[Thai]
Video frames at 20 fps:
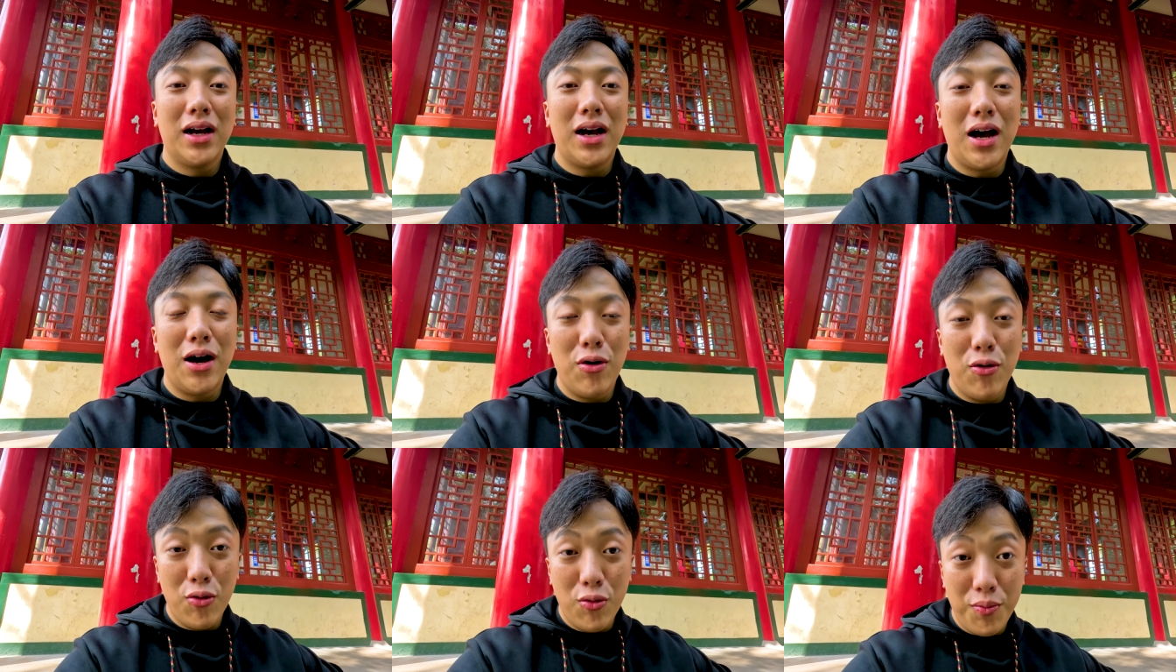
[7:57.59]

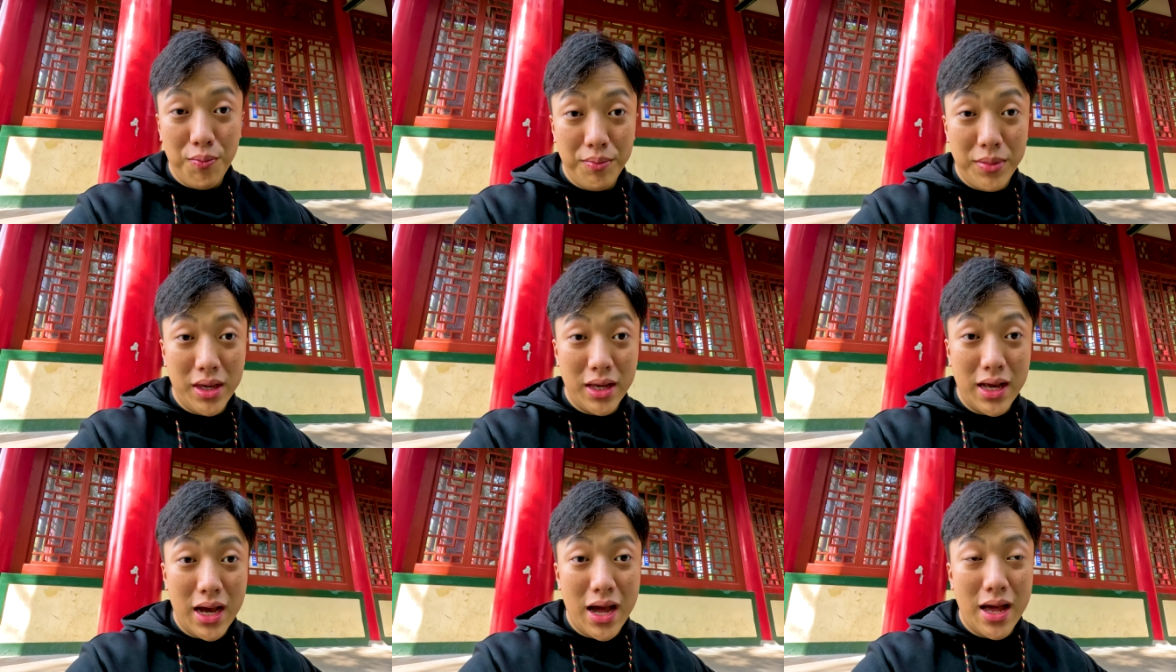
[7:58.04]
เขา
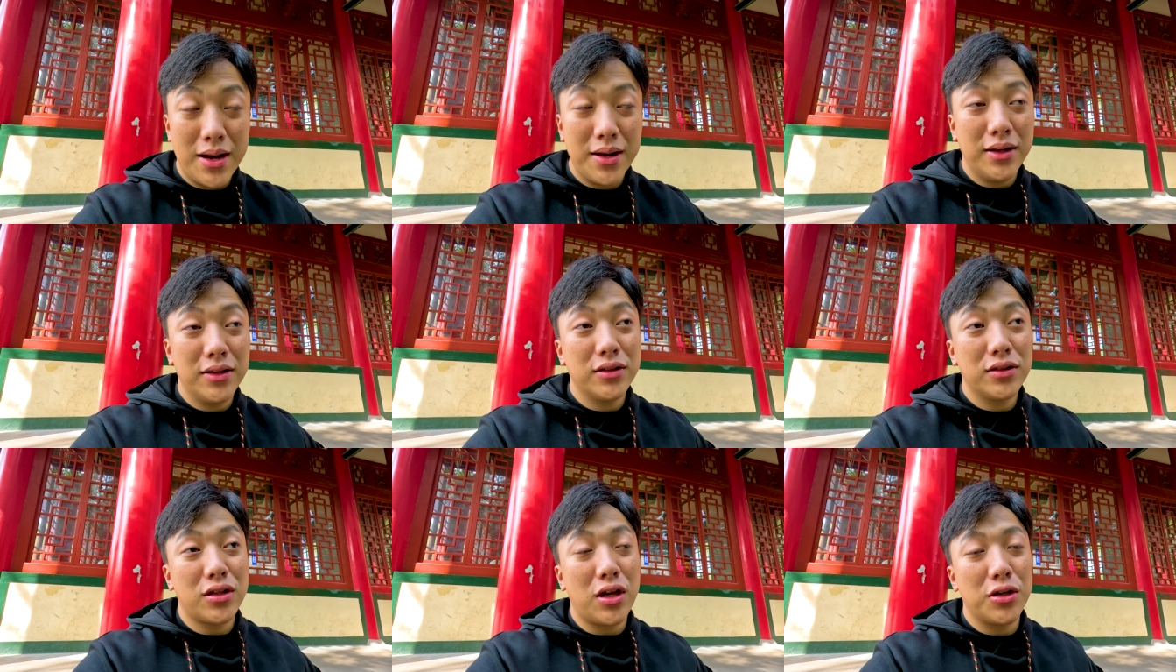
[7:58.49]
มีการ
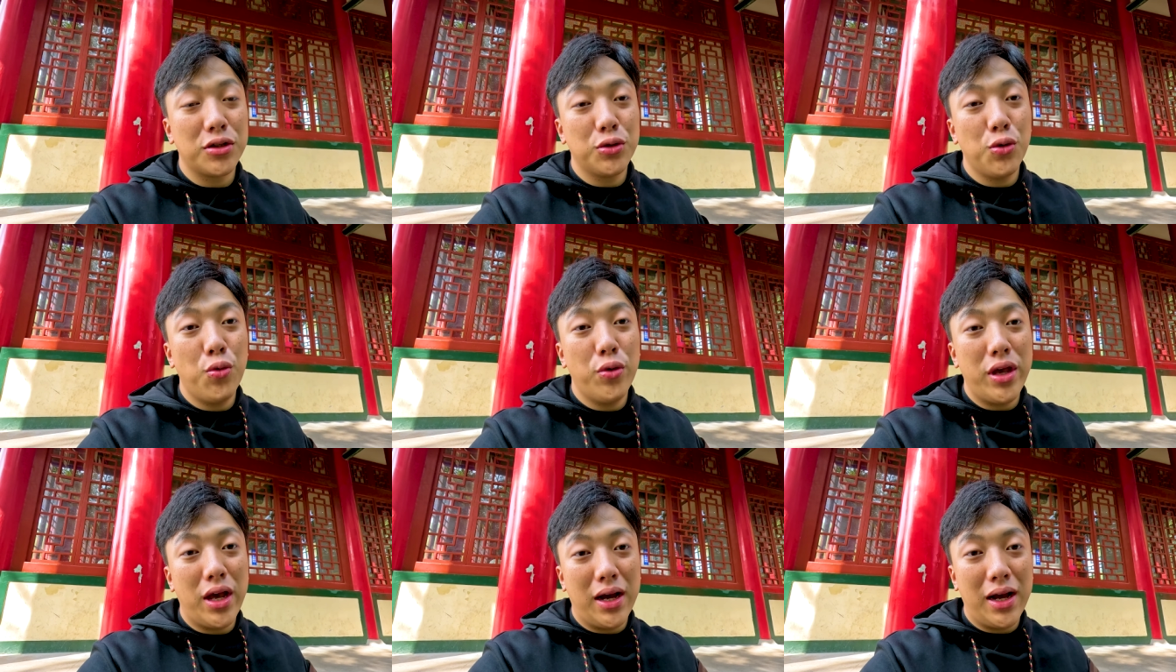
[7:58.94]
ต่อ
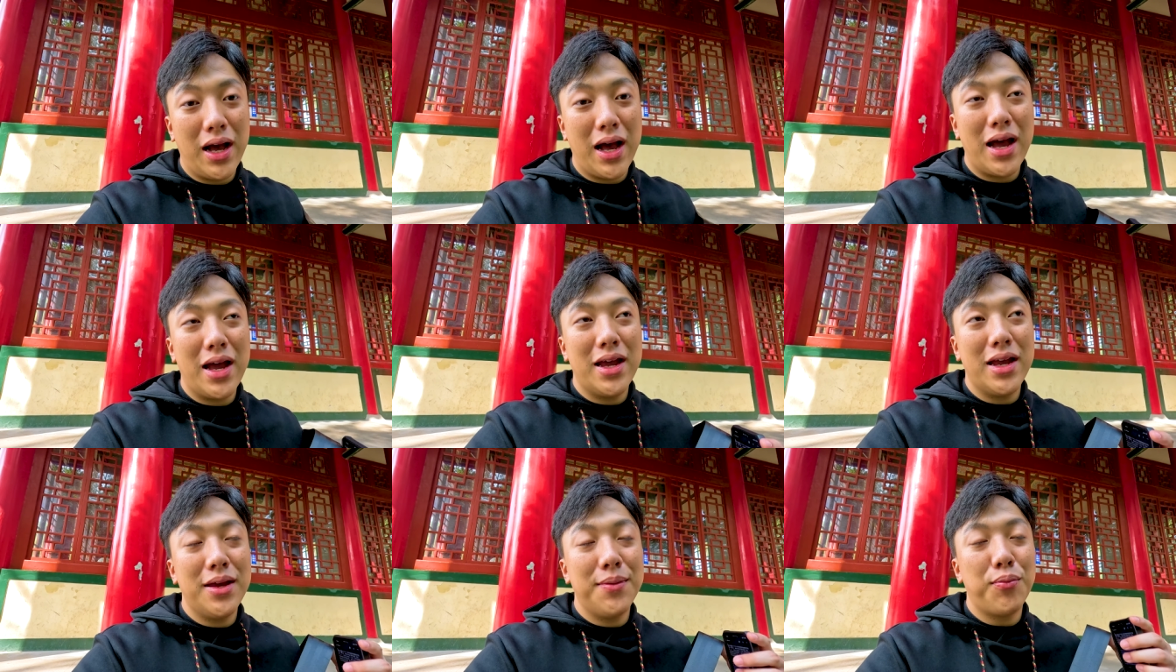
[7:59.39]
สู้ยังไง
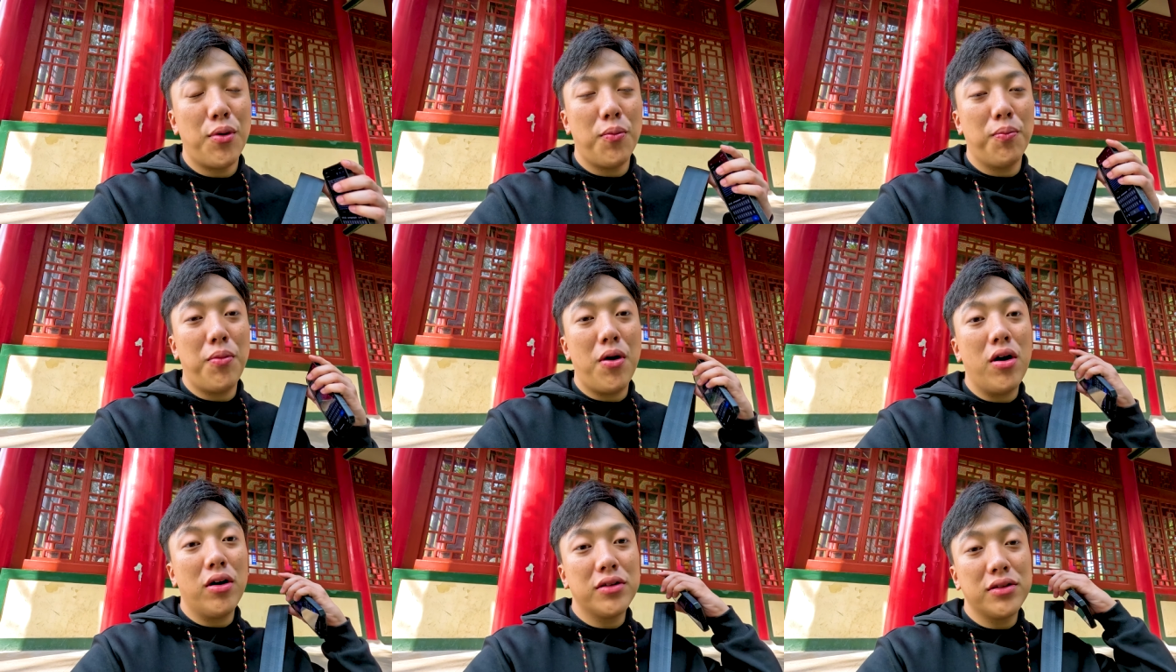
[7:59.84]
ปก
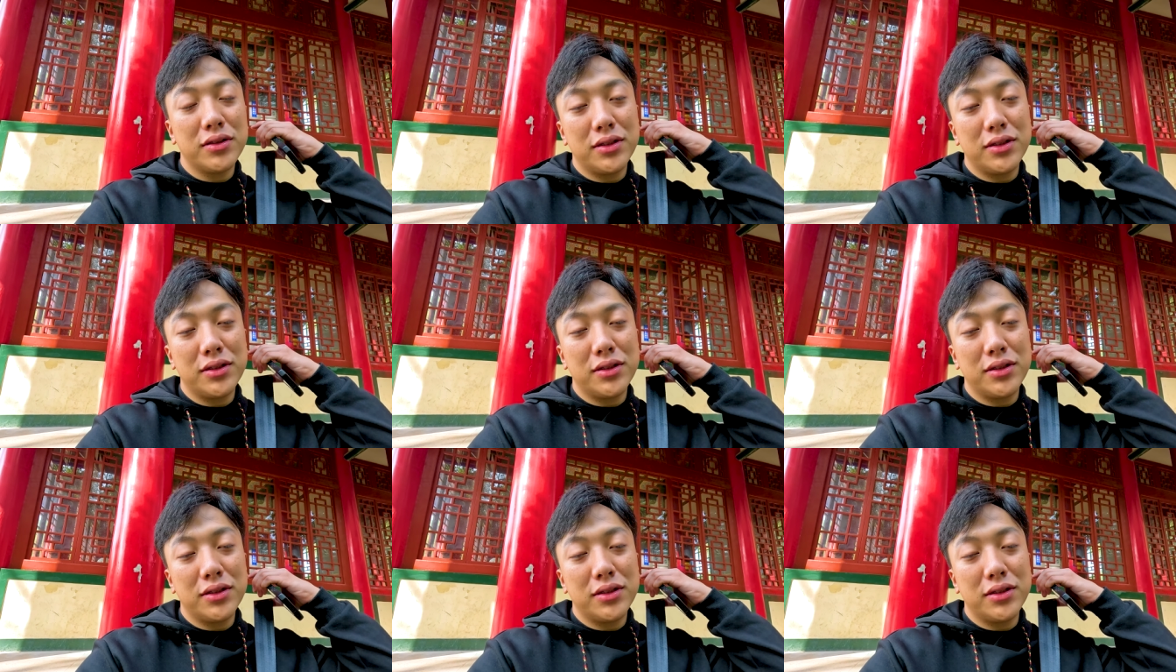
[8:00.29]
ป้อง